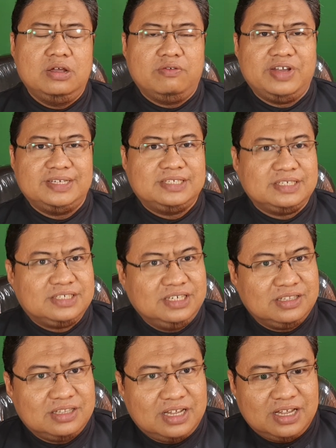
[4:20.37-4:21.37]
feses
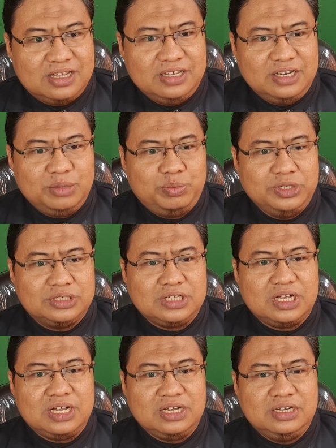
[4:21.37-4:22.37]
kita ini
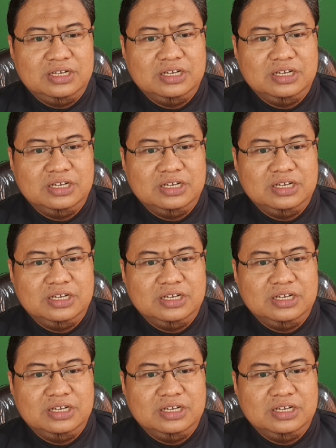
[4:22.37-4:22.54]
bisa